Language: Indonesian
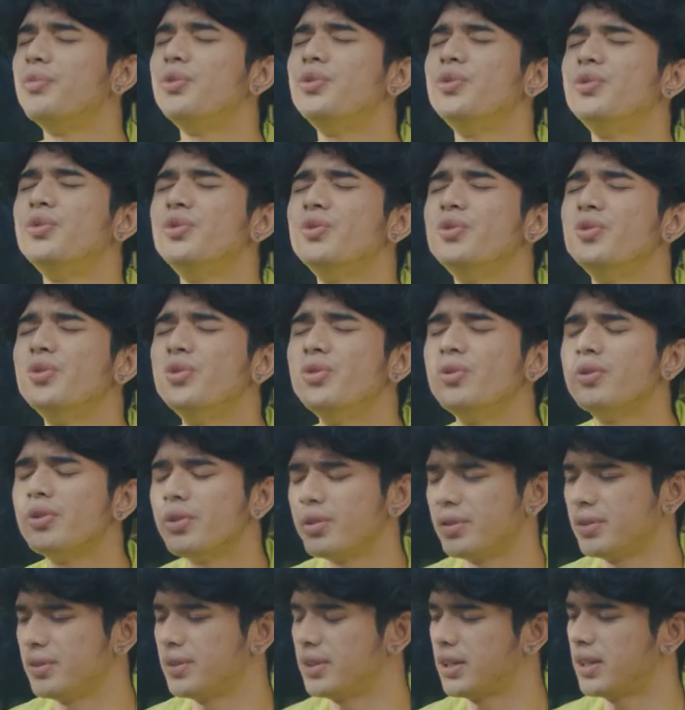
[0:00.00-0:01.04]

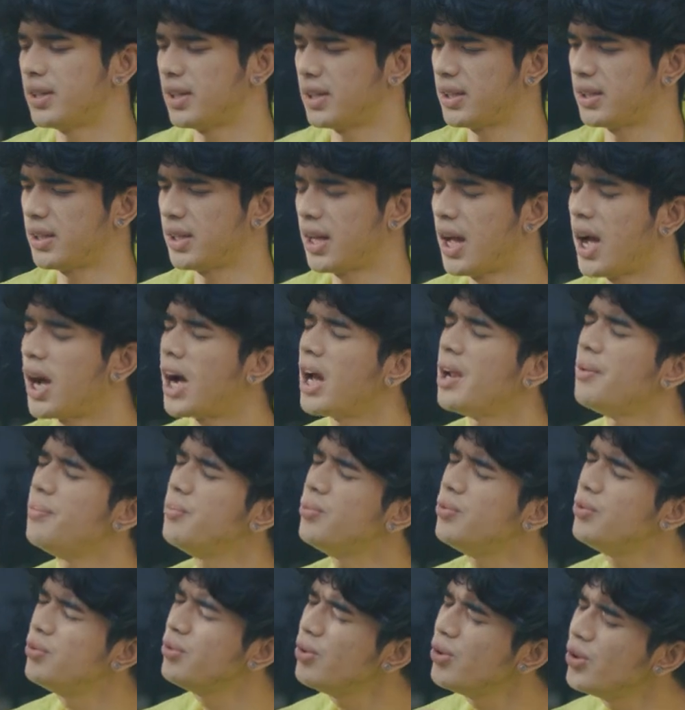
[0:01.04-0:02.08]
mulus, iya, iya. akan
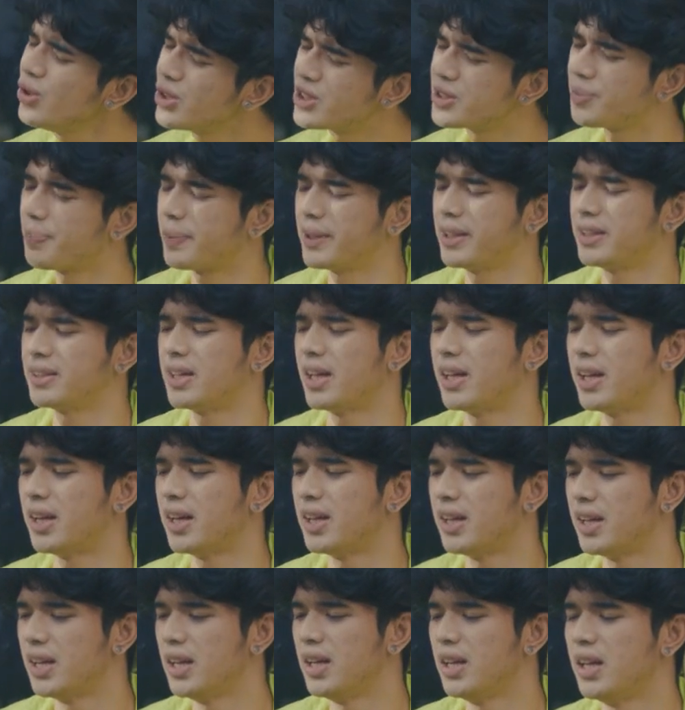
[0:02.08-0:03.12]
mulus seperti saya.
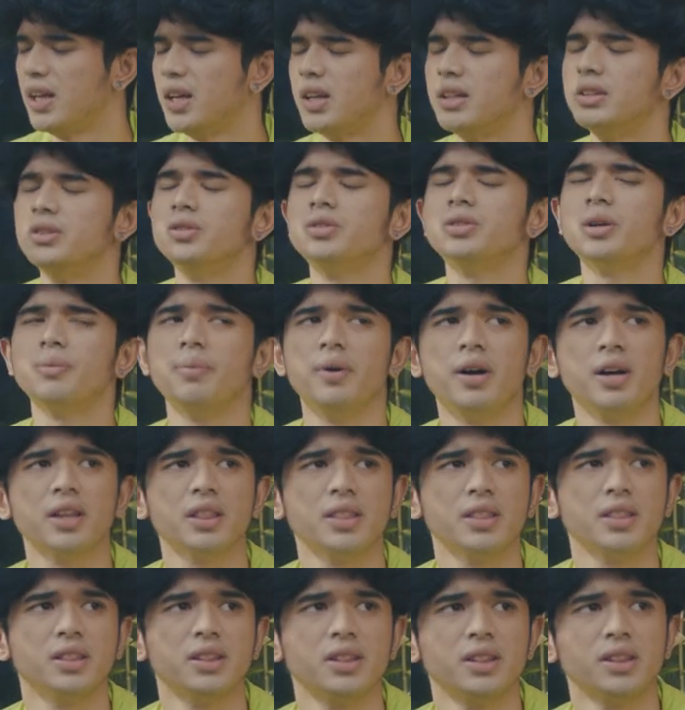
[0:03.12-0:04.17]
Iya,
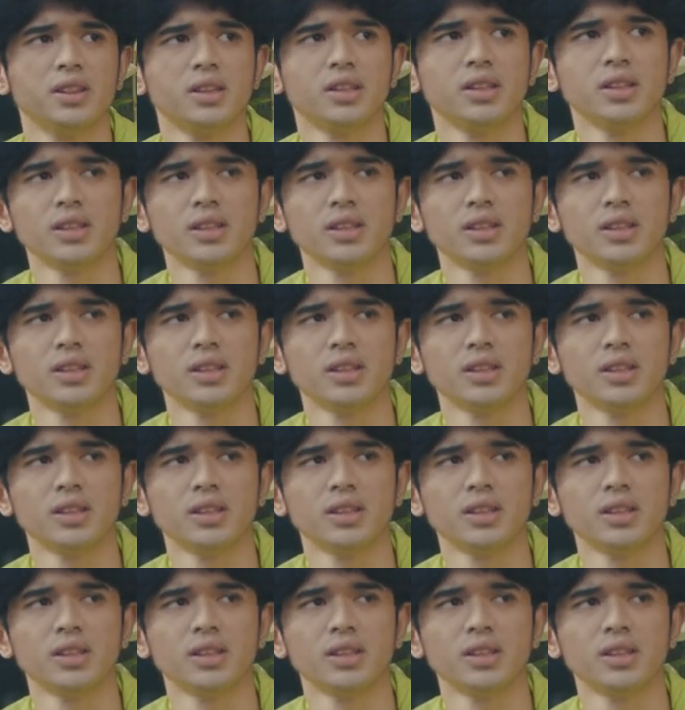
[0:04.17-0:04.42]
terbuka.